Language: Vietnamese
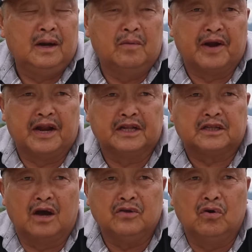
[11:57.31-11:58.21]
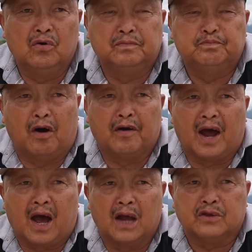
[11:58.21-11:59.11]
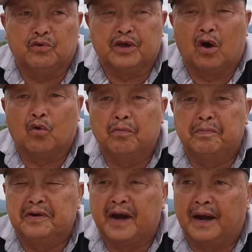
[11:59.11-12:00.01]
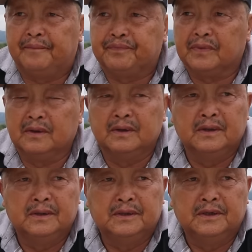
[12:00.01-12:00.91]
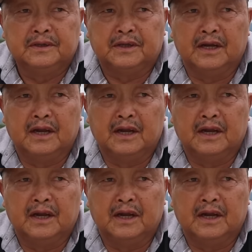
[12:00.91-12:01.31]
lúc mà này này tới nhu bọn đã cá chú chỉ có cụ bự đã cho